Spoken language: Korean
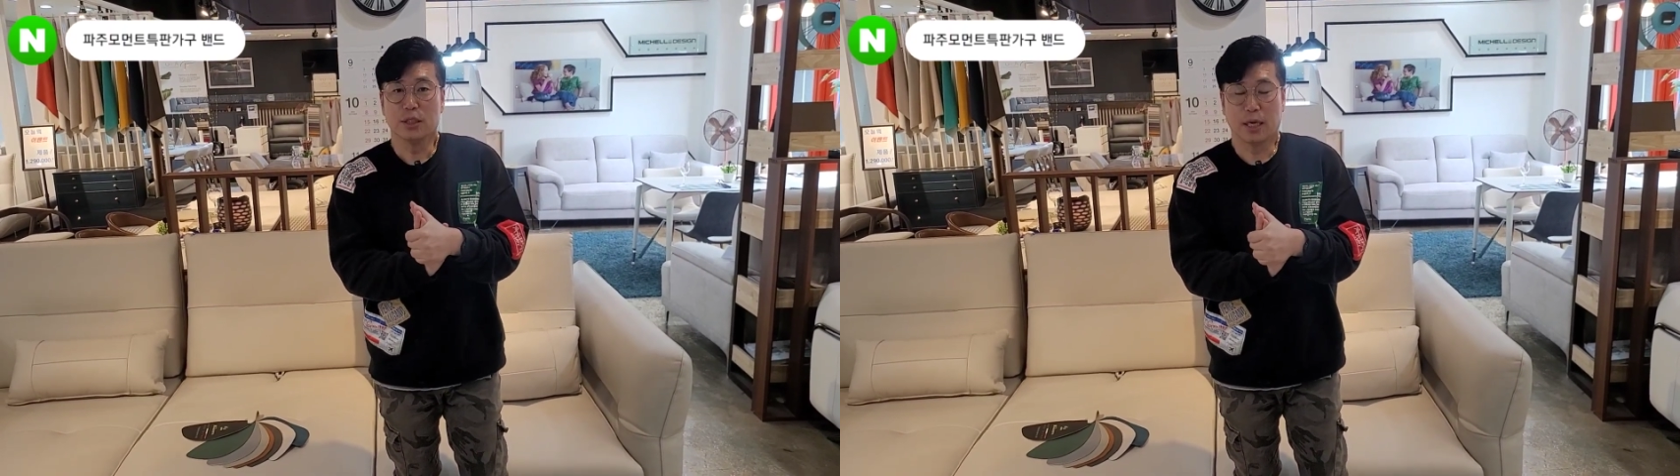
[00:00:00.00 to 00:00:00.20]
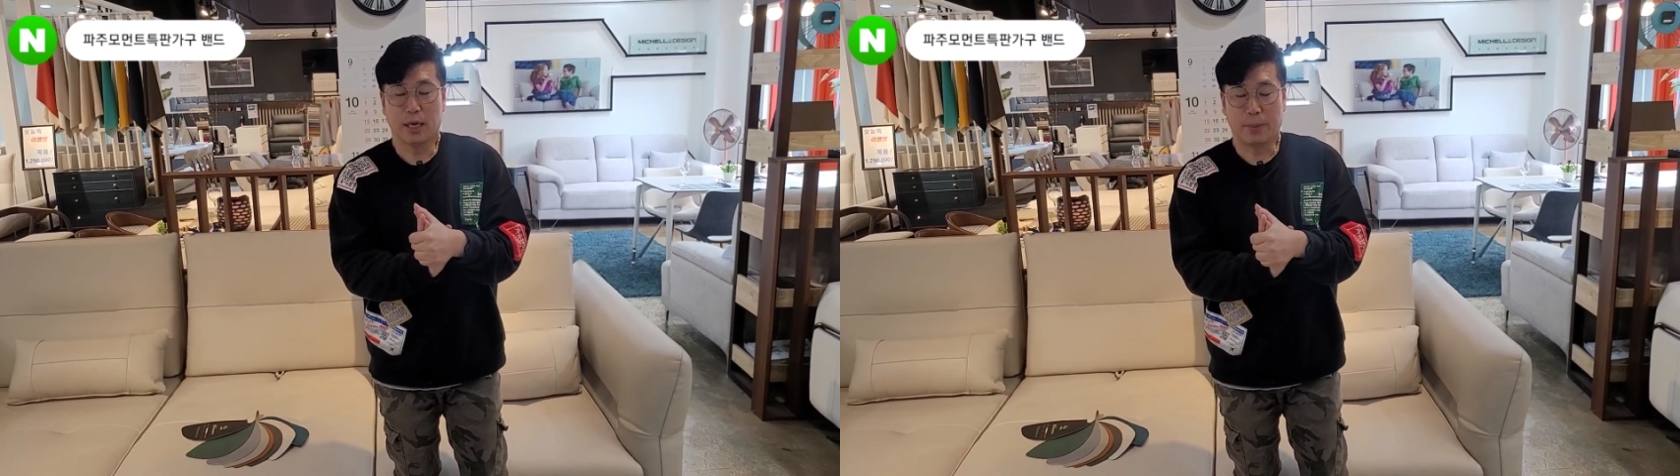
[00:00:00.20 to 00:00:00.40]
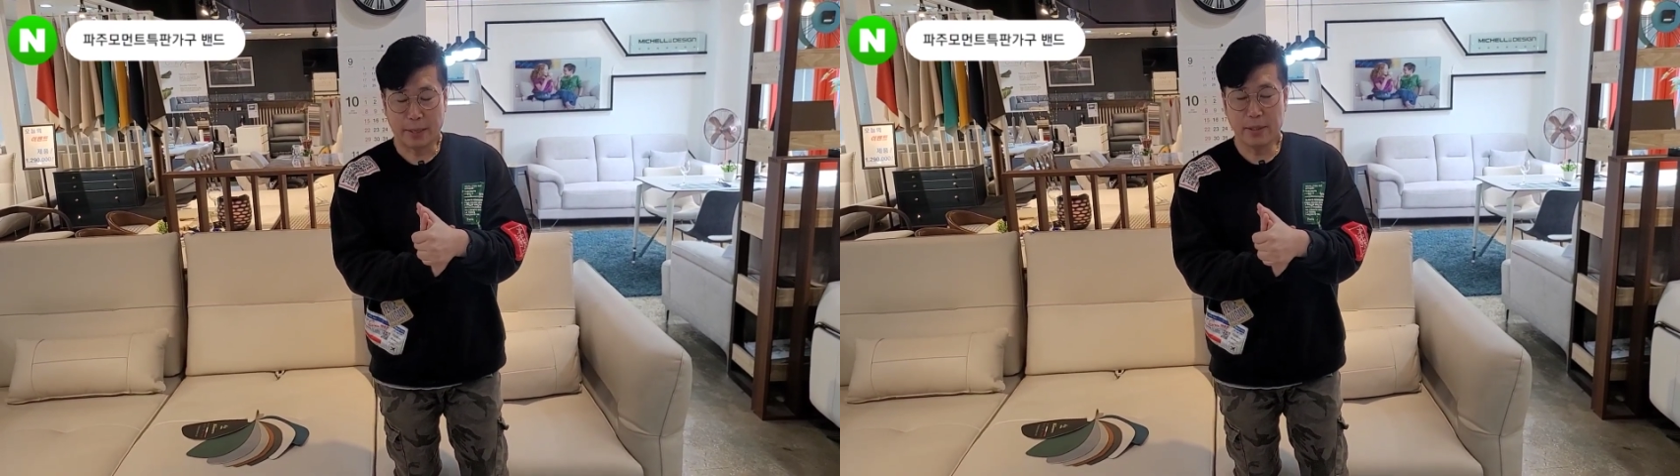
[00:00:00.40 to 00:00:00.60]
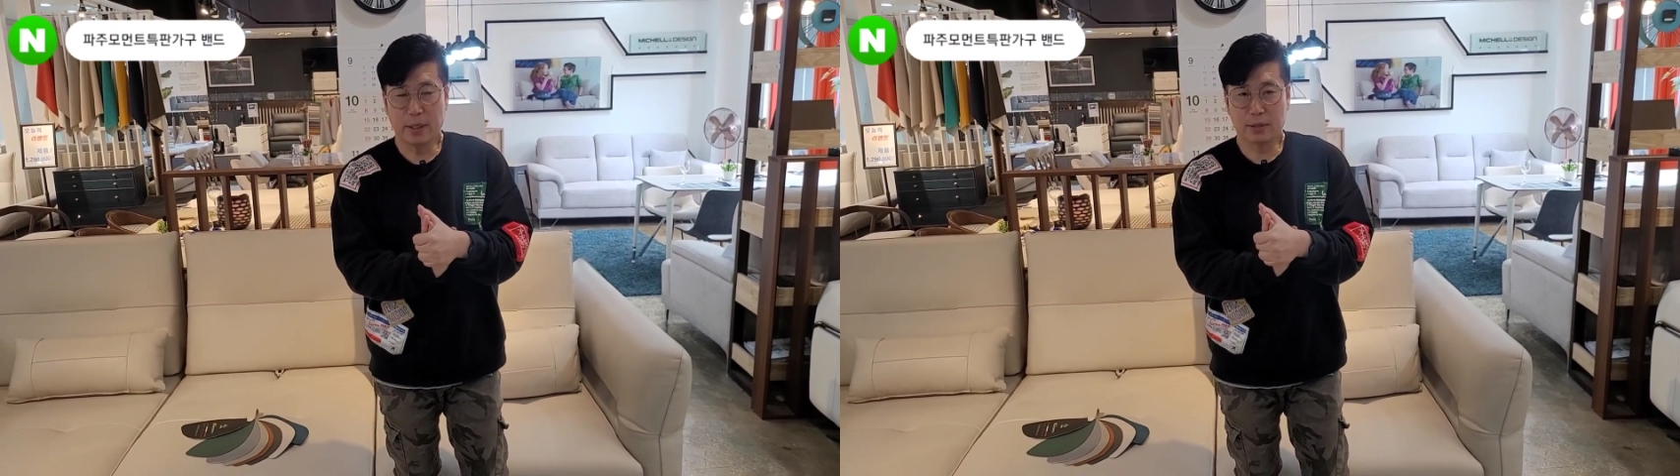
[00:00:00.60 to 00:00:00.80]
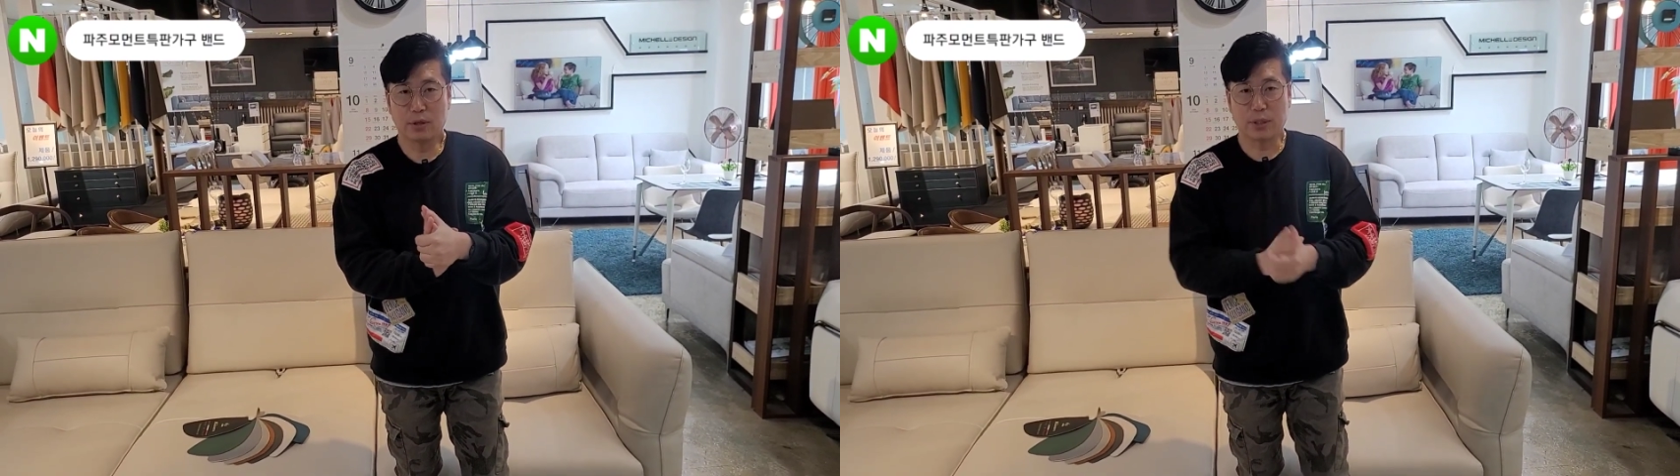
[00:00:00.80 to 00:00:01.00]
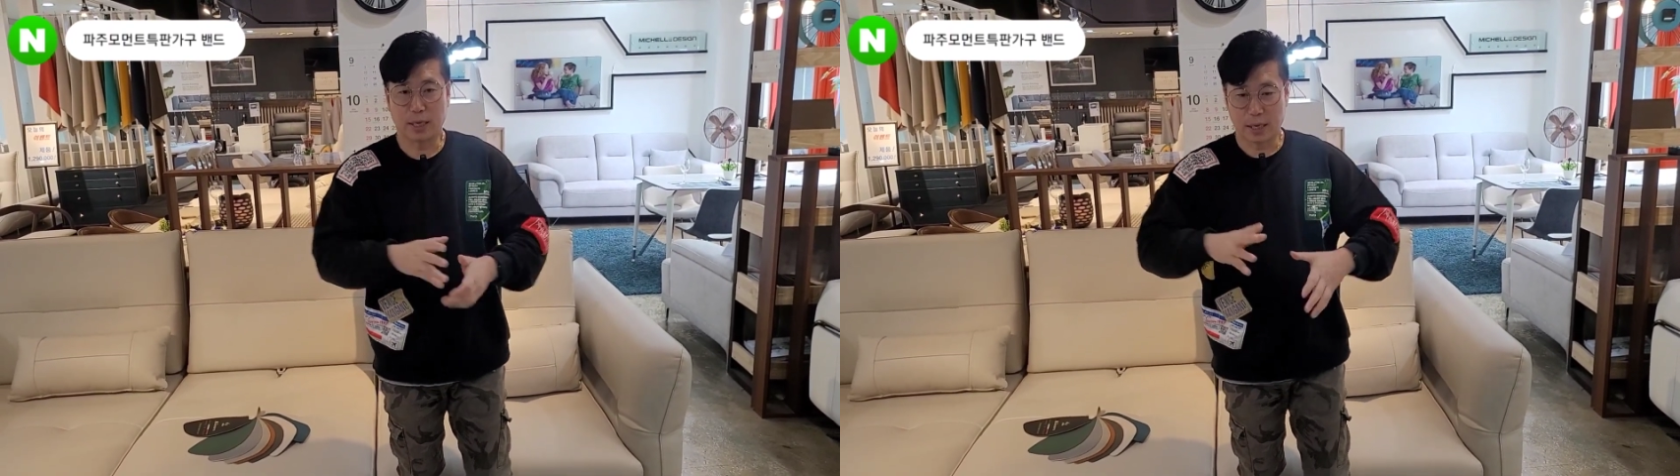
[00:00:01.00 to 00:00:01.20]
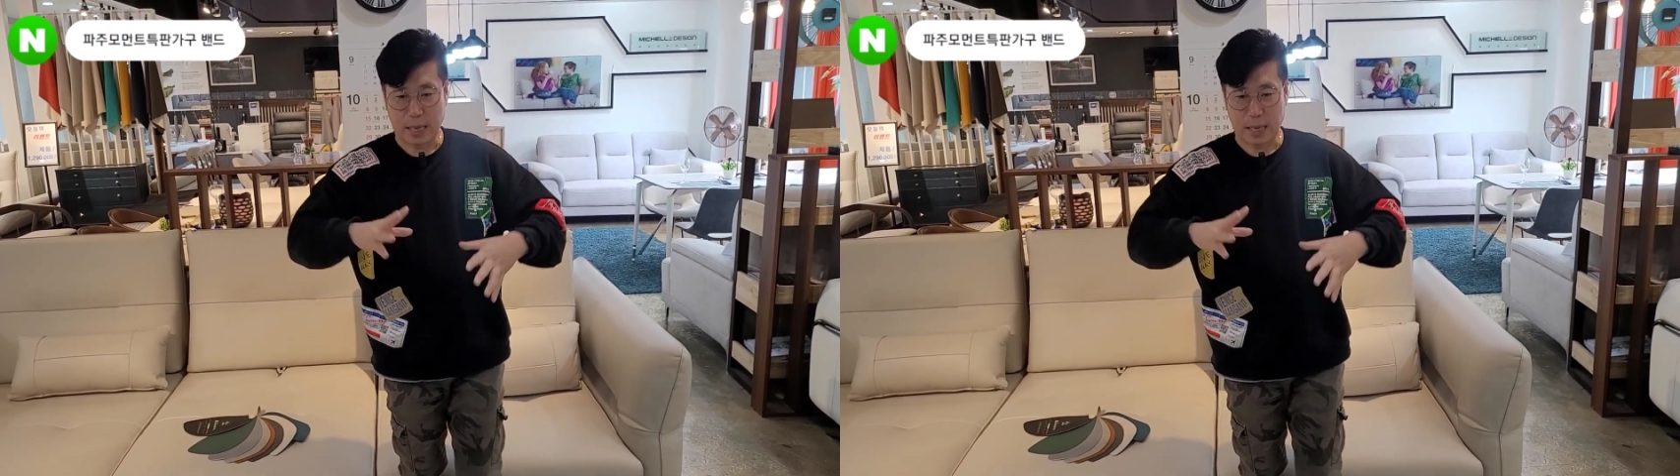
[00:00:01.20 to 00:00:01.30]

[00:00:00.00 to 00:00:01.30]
예, 밴드에서 제가